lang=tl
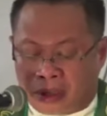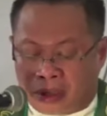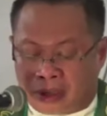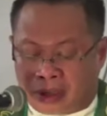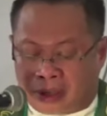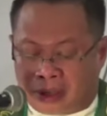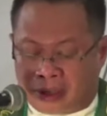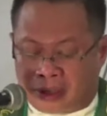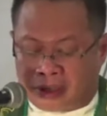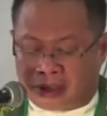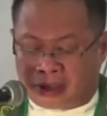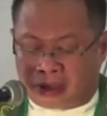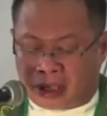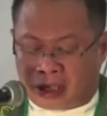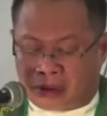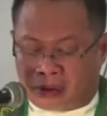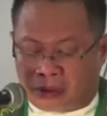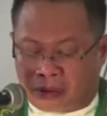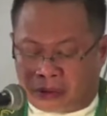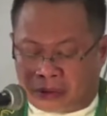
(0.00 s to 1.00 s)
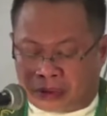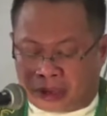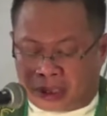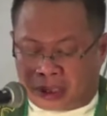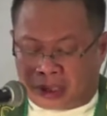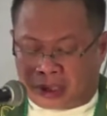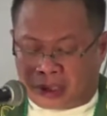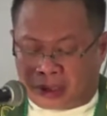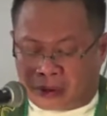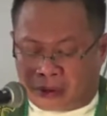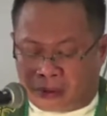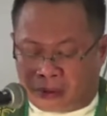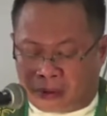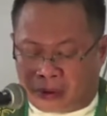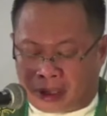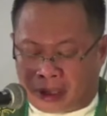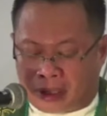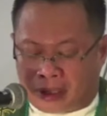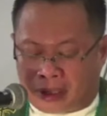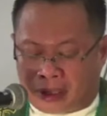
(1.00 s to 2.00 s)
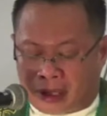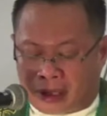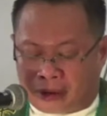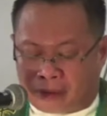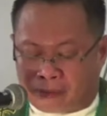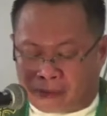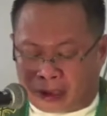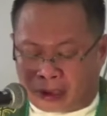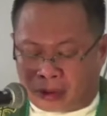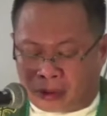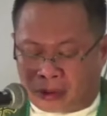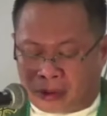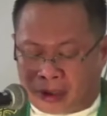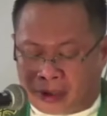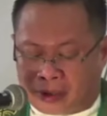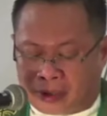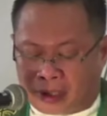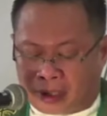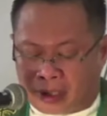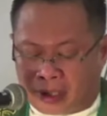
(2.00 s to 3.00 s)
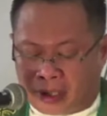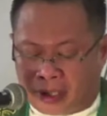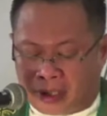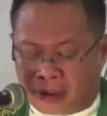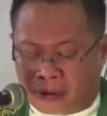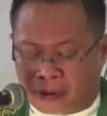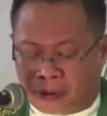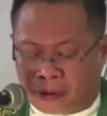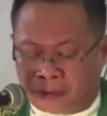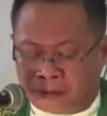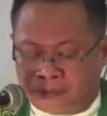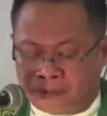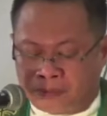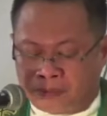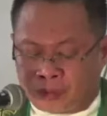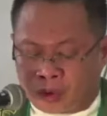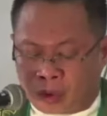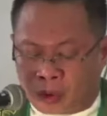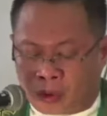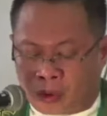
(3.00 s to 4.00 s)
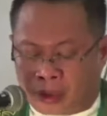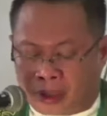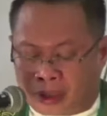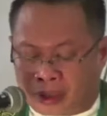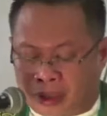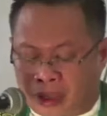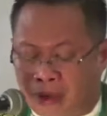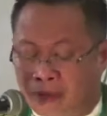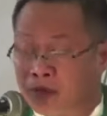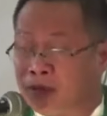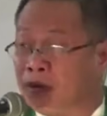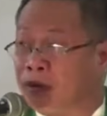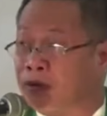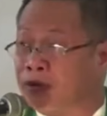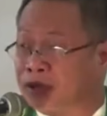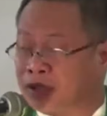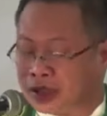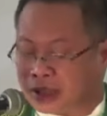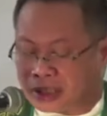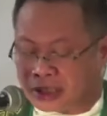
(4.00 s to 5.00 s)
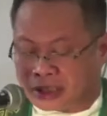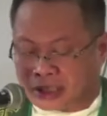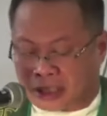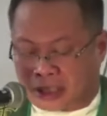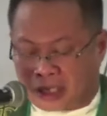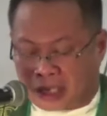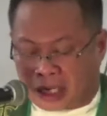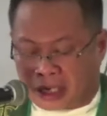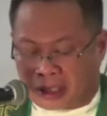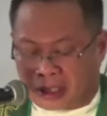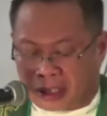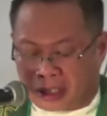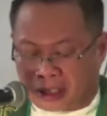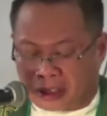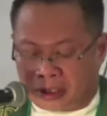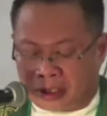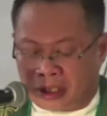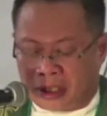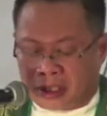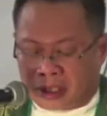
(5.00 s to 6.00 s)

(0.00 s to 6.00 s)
nga higtan og usa ka dakong galingang bato ang iyang liog og itambog siya sa dagat